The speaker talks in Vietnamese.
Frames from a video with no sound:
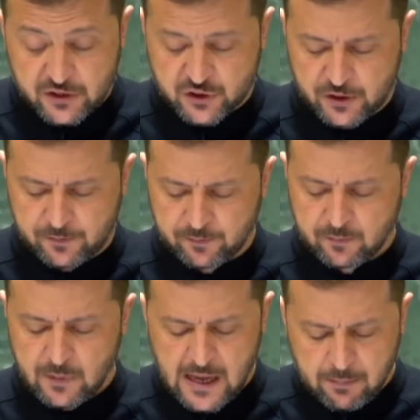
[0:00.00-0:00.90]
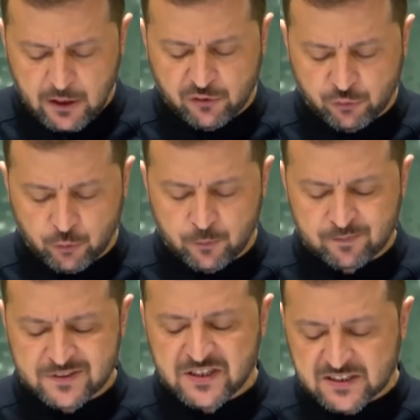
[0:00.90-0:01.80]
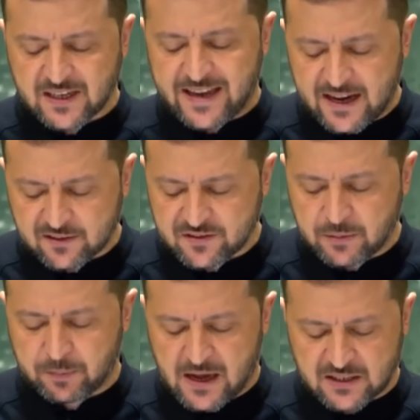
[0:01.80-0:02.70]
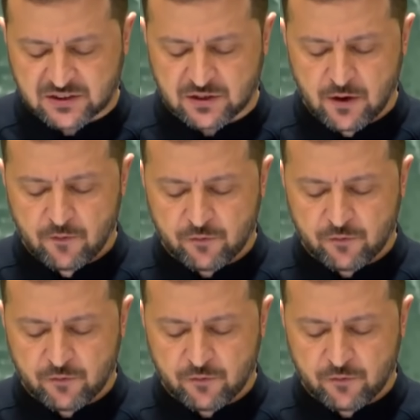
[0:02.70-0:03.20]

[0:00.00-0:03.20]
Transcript: nhằm ngắt kết nối các nhà máy khỏi lưới điện.